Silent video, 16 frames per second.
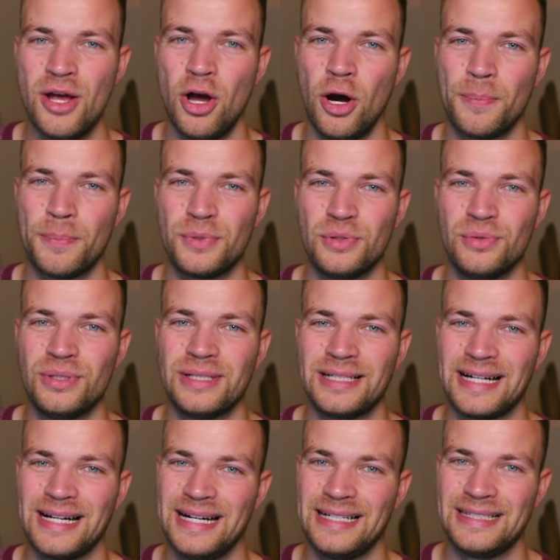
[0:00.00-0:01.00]
ob du
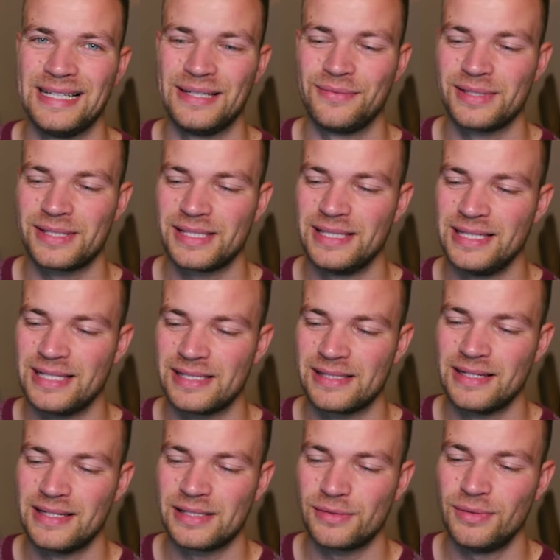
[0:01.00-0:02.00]
gerade etwas gelesen
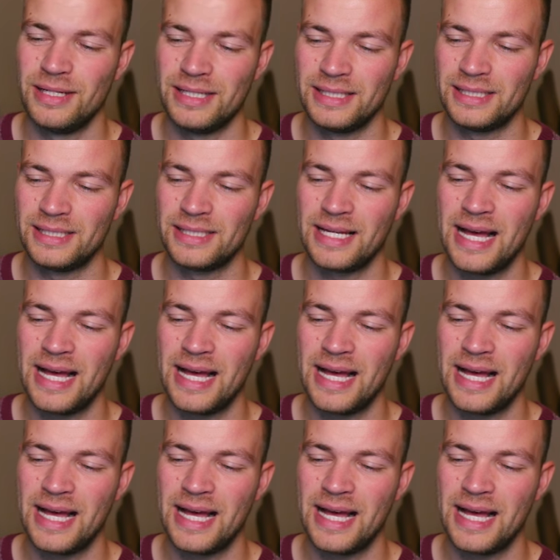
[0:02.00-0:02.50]
hast oder nicht.